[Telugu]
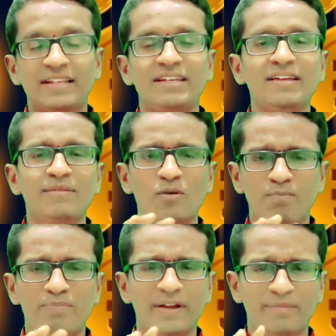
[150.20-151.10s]
అంతే
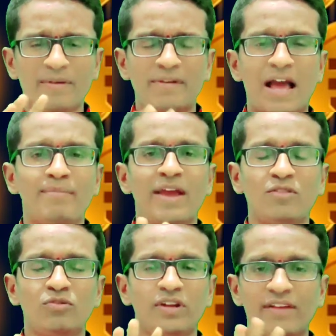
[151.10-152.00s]
ముప్పై మీ యాభై
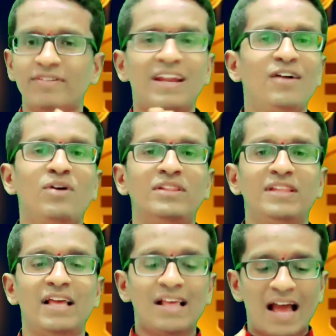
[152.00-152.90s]
ఐదు రావు
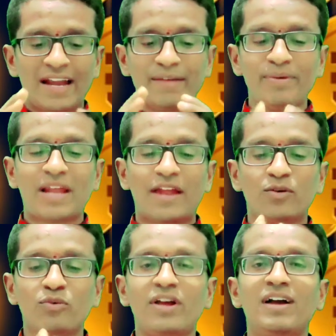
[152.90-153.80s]
అంతే అంటే మీరు
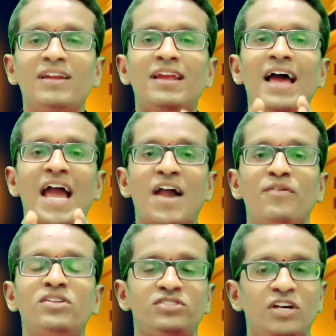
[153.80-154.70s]
అనుకున్న కన్నా
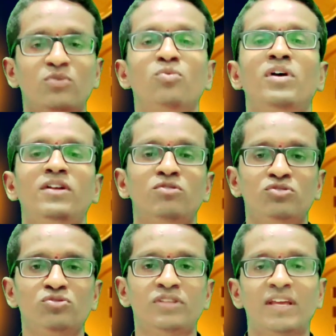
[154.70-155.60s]
యావరేజ్ తక్కువనే
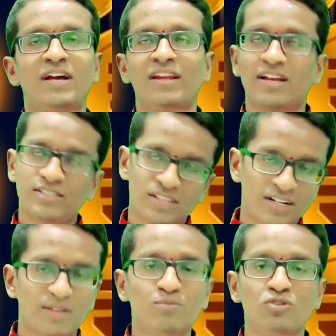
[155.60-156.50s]
వచ్చుద్ది కానీ
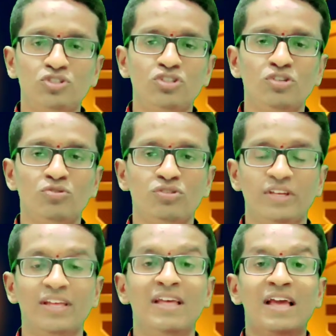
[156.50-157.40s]
ఖచ్చితంగా డబ్బు వచ్చి
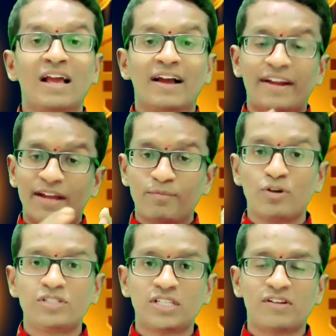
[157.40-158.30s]
తీరుద్ది కానీ
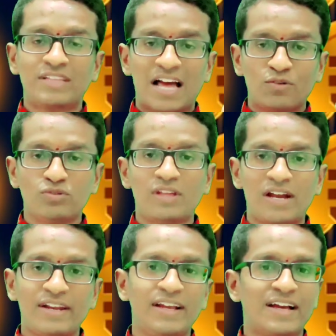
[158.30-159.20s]
డబ్బు వచ్చిన తర్వాత
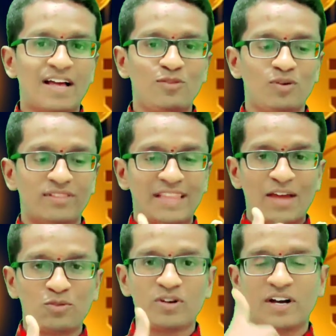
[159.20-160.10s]
ఆగుద్దా అంటే కాదు
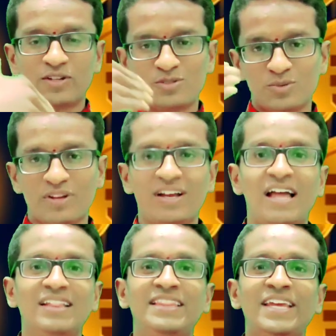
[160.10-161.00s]
దానితో ఖర్చులు కూడా
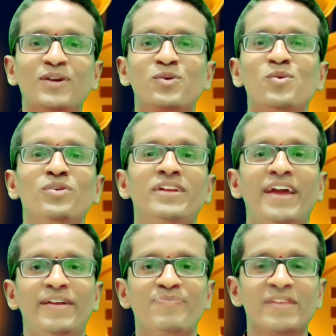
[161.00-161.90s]
అంతే ఎక్కువ
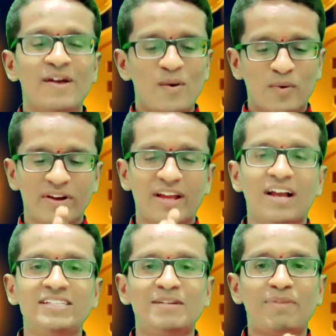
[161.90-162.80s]
ఉన్నాయి ఒక
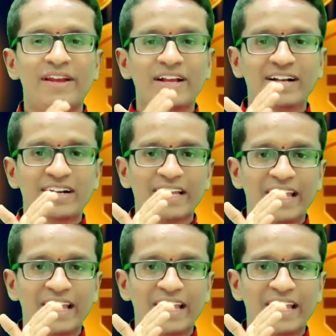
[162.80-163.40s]
రకంగా చెప్పంటే